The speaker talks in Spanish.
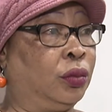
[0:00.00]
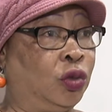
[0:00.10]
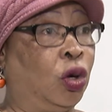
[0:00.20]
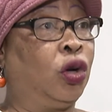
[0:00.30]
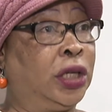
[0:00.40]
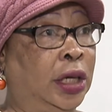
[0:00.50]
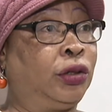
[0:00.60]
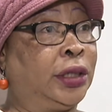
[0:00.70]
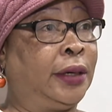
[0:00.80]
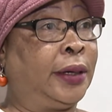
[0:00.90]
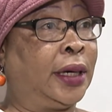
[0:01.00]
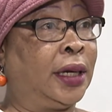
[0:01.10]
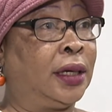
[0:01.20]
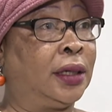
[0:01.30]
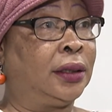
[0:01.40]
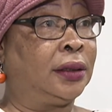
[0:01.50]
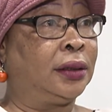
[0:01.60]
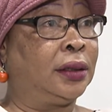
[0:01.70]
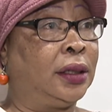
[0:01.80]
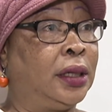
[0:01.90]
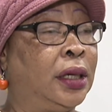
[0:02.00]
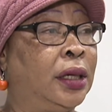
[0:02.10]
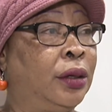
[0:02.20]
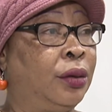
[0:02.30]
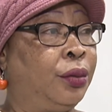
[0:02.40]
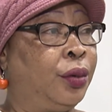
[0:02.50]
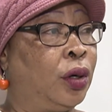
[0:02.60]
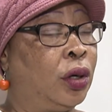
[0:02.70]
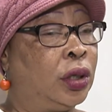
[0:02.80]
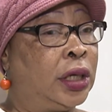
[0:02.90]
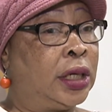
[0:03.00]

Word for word: Yo quiero trabajar, pero